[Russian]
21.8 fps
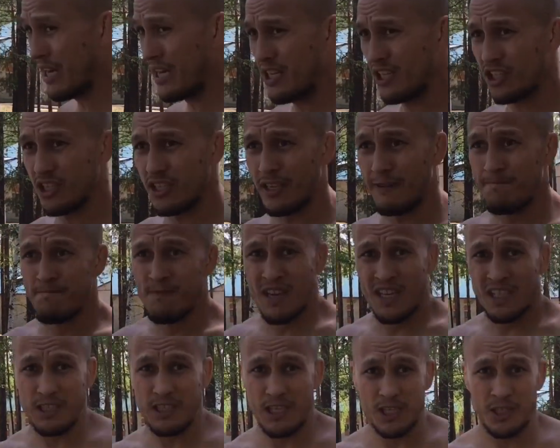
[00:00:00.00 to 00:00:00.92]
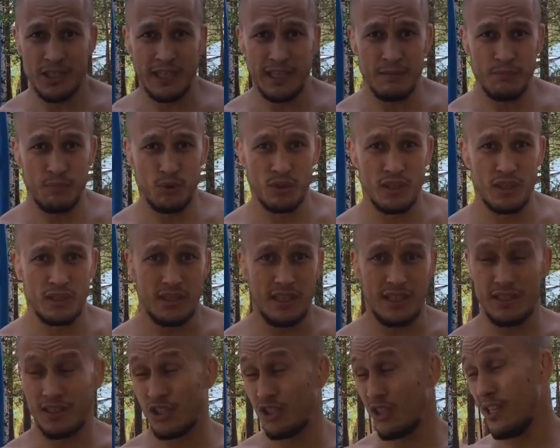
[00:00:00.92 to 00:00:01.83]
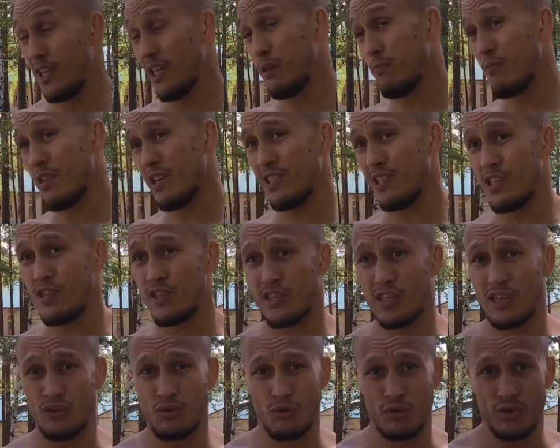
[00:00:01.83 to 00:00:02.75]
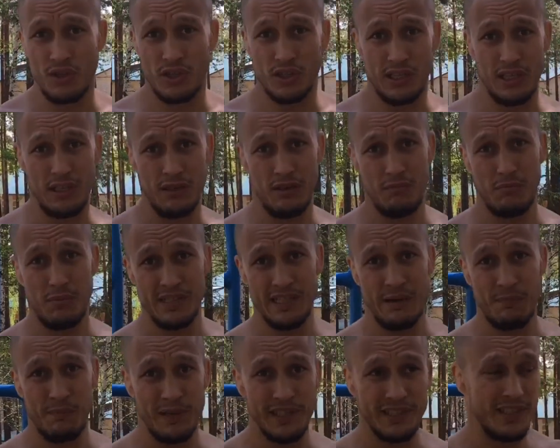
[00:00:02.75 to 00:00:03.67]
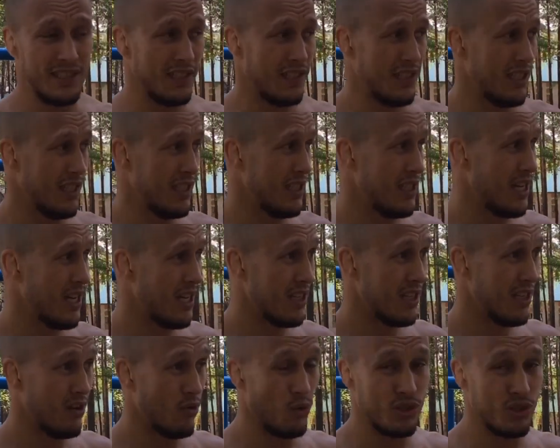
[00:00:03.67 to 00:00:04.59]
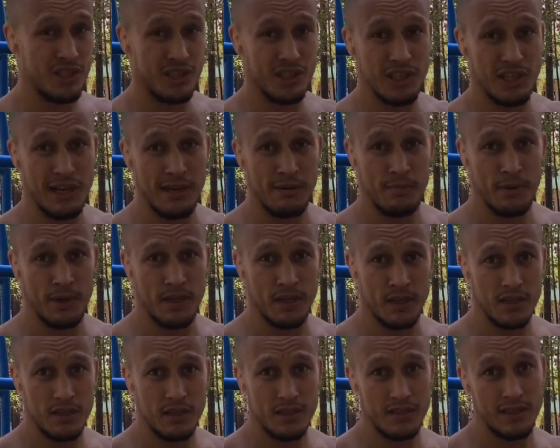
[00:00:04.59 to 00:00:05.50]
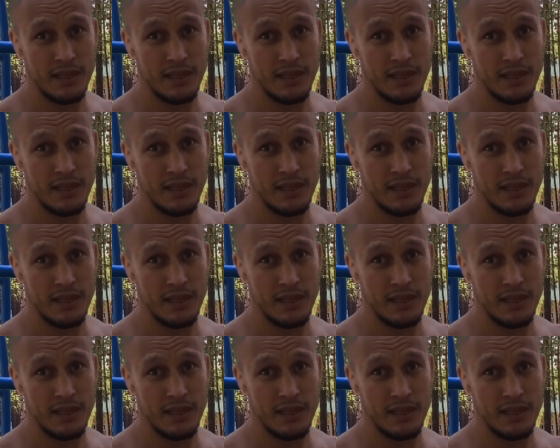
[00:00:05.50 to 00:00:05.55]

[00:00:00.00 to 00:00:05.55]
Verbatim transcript: конечно, сложнее будет. Это же не гимнастический турник, и безопасность здесь очень слабая.